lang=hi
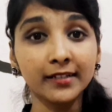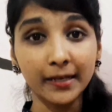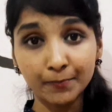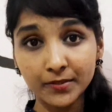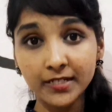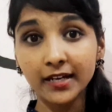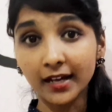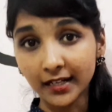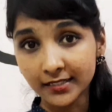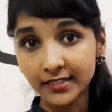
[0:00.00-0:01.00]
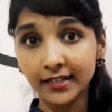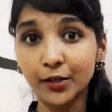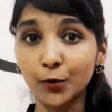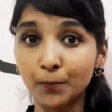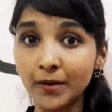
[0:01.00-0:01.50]
डिप्टी कलेक्टर के
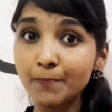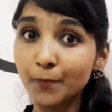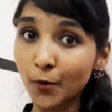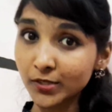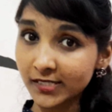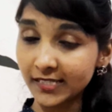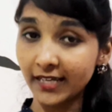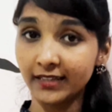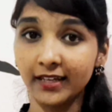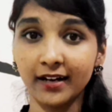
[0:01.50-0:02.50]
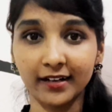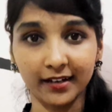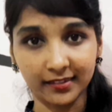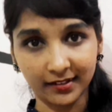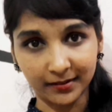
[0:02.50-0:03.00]
रूप में पोस्ट दे दिया
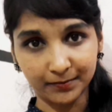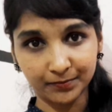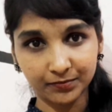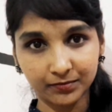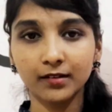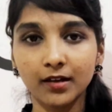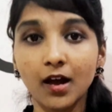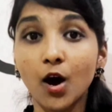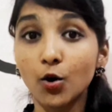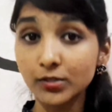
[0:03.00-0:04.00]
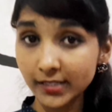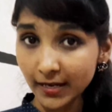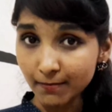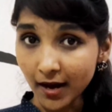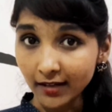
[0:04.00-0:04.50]
गया था
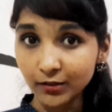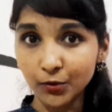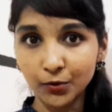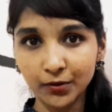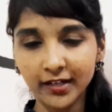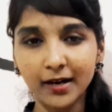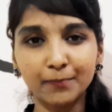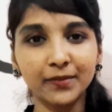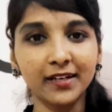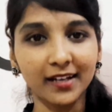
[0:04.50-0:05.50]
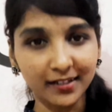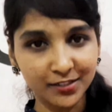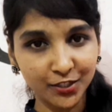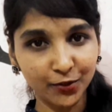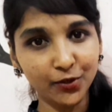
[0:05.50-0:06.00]
उसके बाद उन्होंने अपने
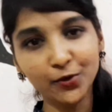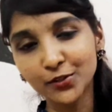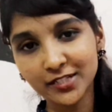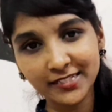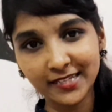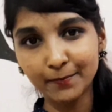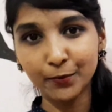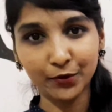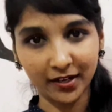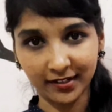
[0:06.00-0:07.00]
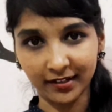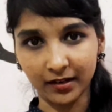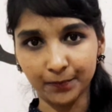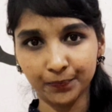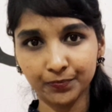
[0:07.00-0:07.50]
लक्ष्य को खुशी से पूरा
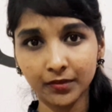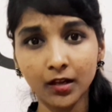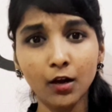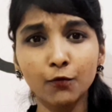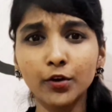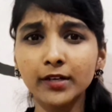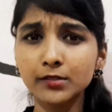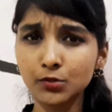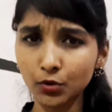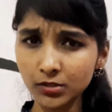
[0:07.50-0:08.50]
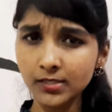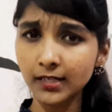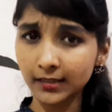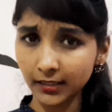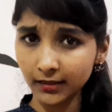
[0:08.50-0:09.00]
किया वो ये सोच
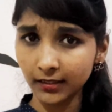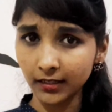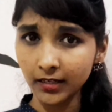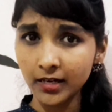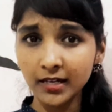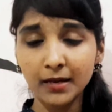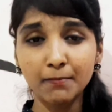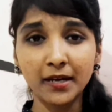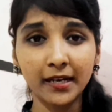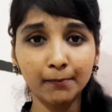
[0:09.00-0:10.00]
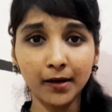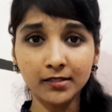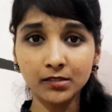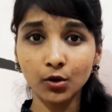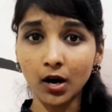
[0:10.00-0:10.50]
सकती थी कि मेरे
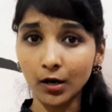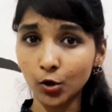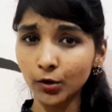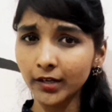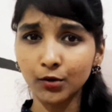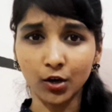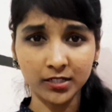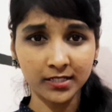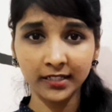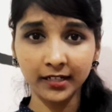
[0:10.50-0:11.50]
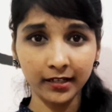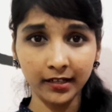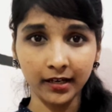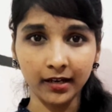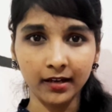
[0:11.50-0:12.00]
पास तो आंखों की रोशनी
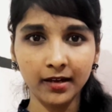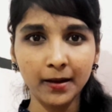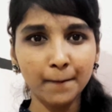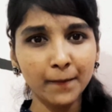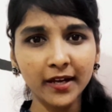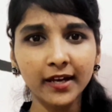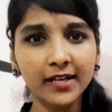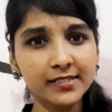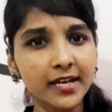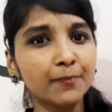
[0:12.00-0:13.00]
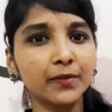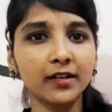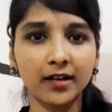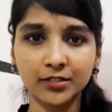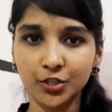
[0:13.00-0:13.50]
नहीं है मैं कैसे अपने
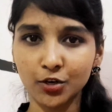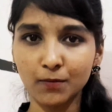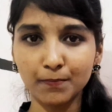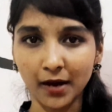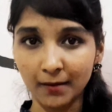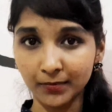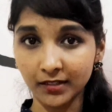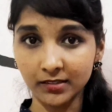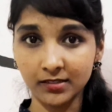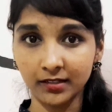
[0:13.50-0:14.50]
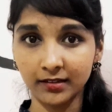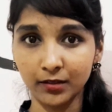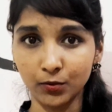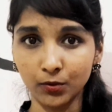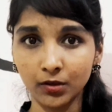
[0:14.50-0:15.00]
लक्ष्य को प्राप्त कर सकती
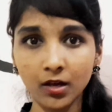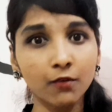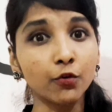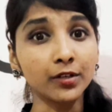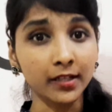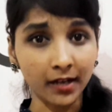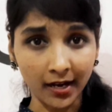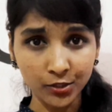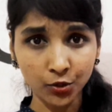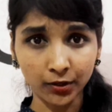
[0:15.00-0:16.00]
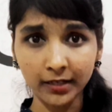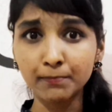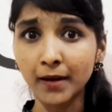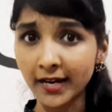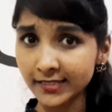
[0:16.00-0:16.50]
हूँ वो निराश होकर
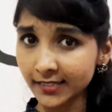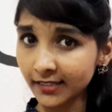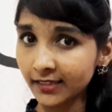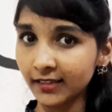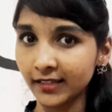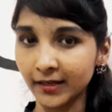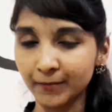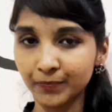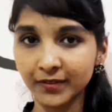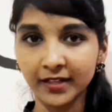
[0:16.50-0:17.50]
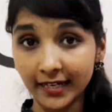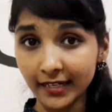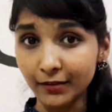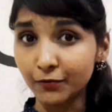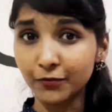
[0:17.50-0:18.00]
बैठ सकती थी
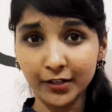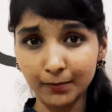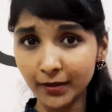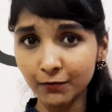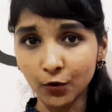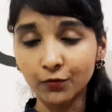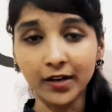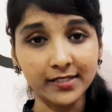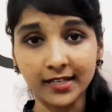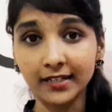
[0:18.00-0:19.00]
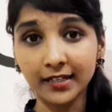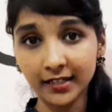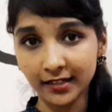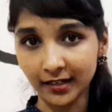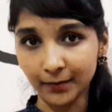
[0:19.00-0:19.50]
लेकिन फिर भी वो वैसा
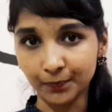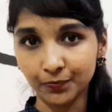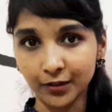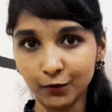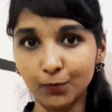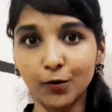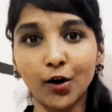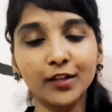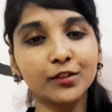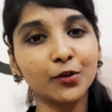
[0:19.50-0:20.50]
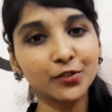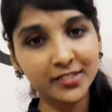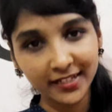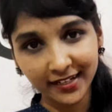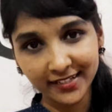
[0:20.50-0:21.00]
नहीं थे वो बहुत
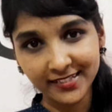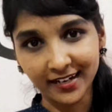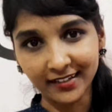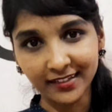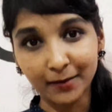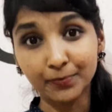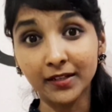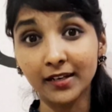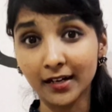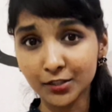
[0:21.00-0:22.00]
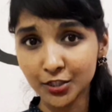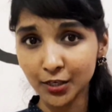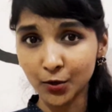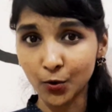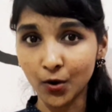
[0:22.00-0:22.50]
खुशी के साथ अपने लक्ष्य
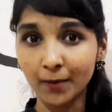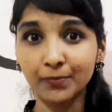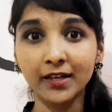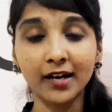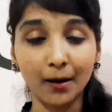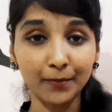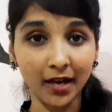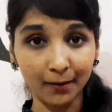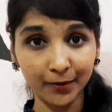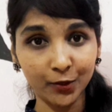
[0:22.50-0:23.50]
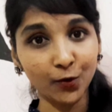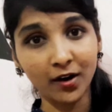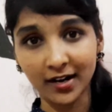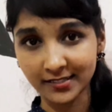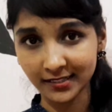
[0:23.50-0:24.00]
को अपने कामयाबी को
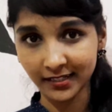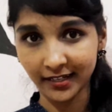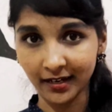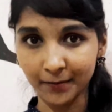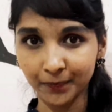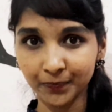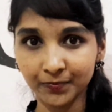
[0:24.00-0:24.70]
हासिल किया